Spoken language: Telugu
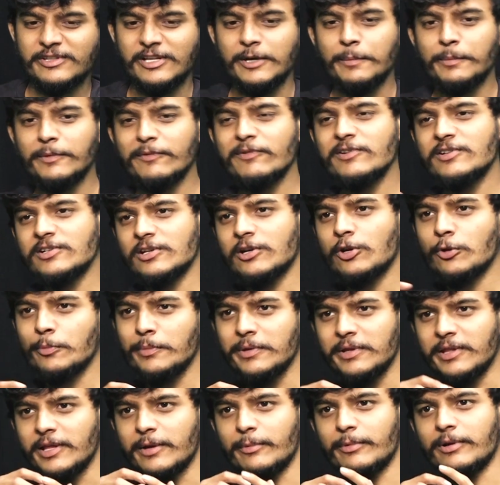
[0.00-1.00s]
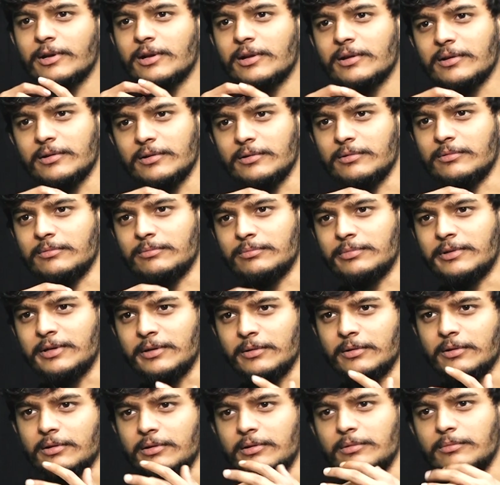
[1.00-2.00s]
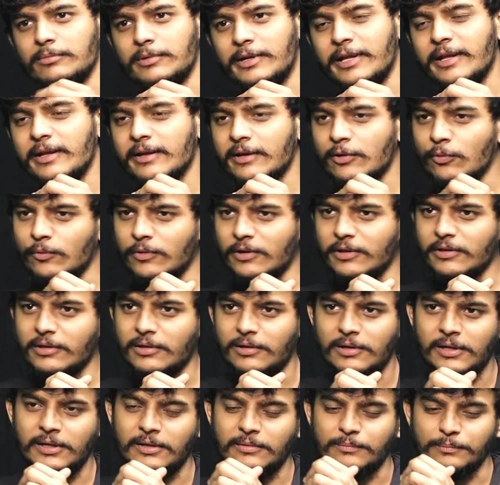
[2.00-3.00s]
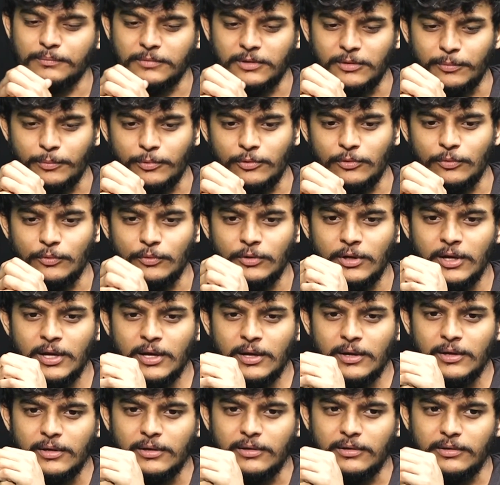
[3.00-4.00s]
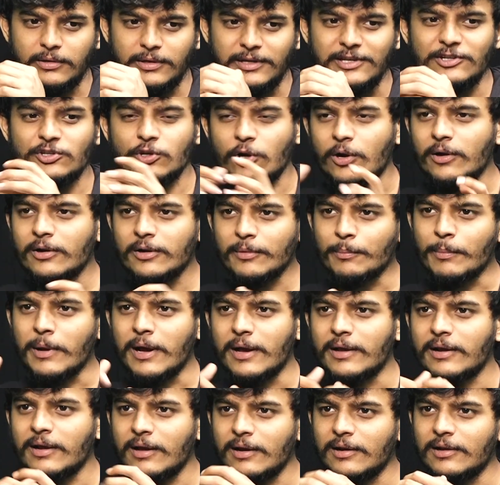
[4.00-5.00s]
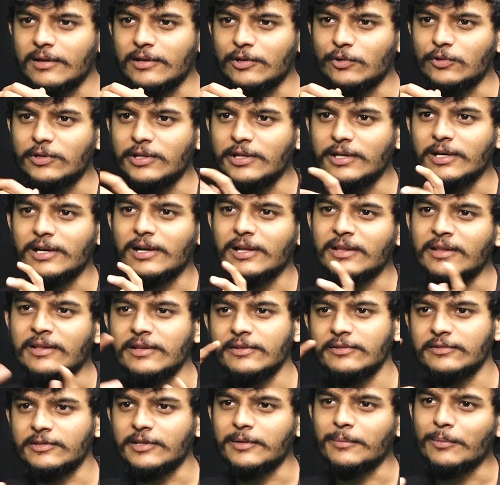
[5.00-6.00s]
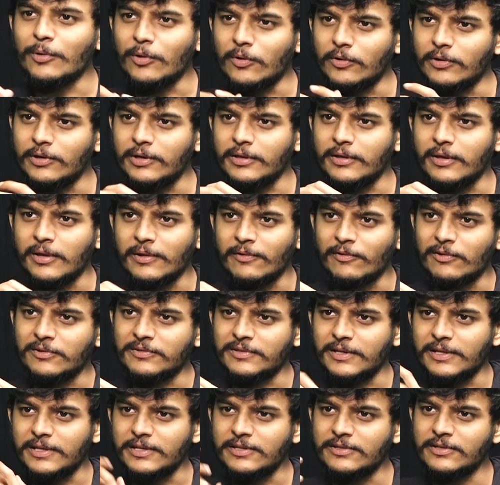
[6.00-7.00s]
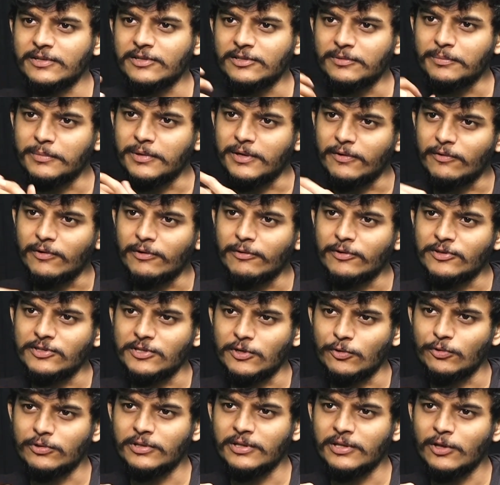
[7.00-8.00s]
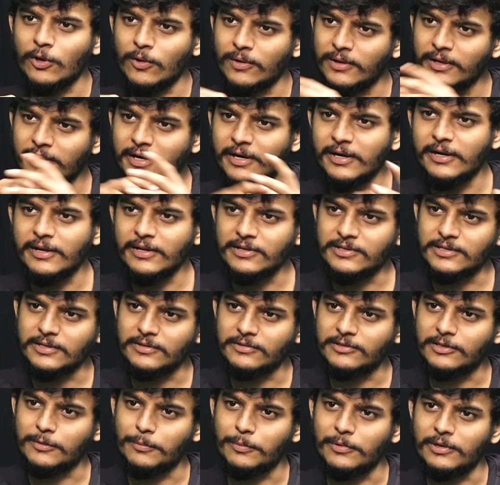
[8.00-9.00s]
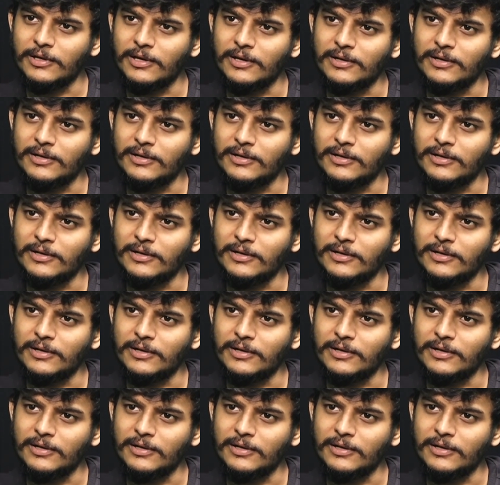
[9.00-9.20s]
స్క్రిప్ట్ విషయంలో మీదేమన్నా టేక్ ఉంటుందా లైక్ ఇప్పుడు ఈ షార్ట్ బాగా రాలేదు దీన్ని ఇట్లా తీస్తే బాగుంటుంది అని సజెషన్స్ మీరు ఇవ్వడం జరుగుతుంది ఆన్లైన్ ఎడిటింగ్ చేసేటప్పుడు